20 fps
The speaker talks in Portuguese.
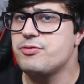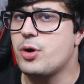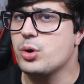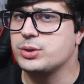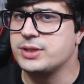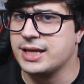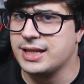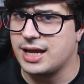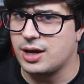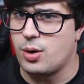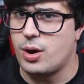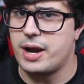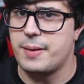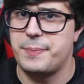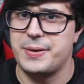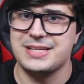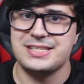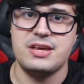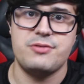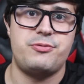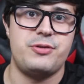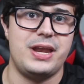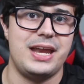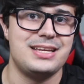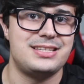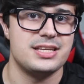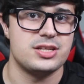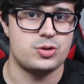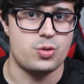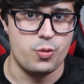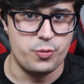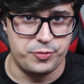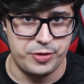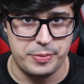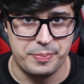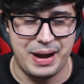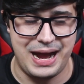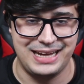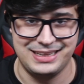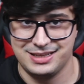voltando agora para as referências
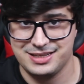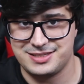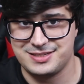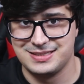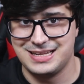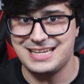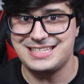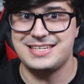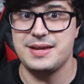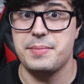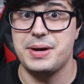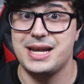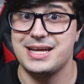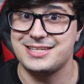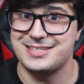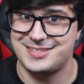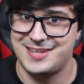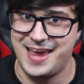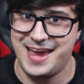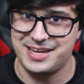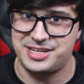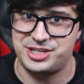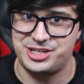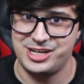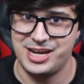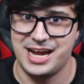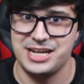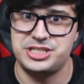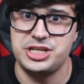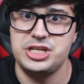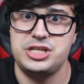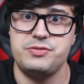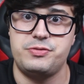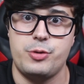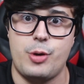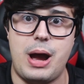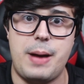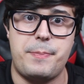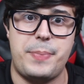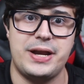confirmadas, na semana 7 a gente
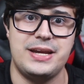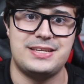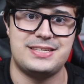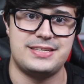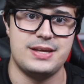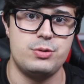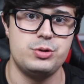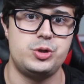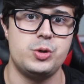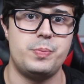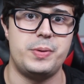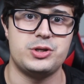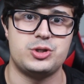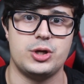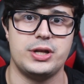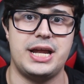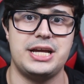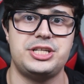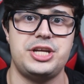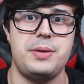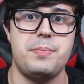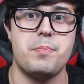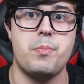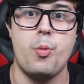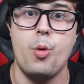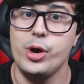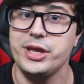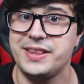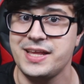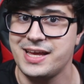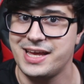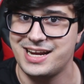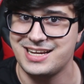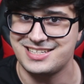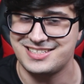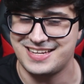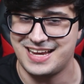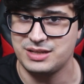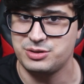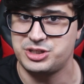viu a aparição de um personagem muito
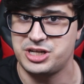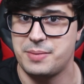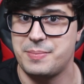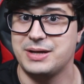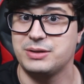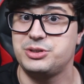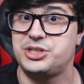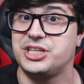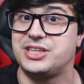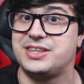engraçado chamado